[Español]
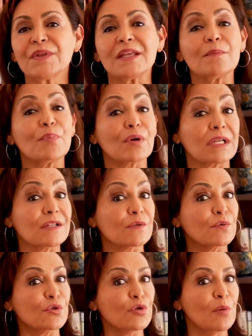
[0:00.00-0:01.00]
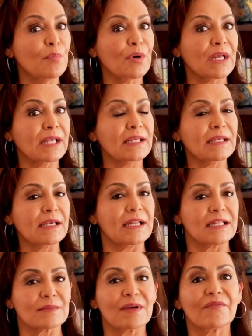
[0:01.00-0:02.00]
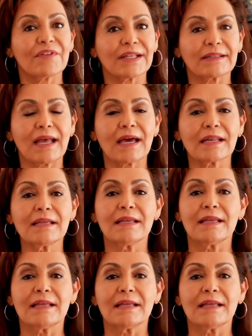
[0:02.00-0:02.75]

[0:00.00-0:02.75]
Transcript: y porque escuchó por ahí que les va a afectar,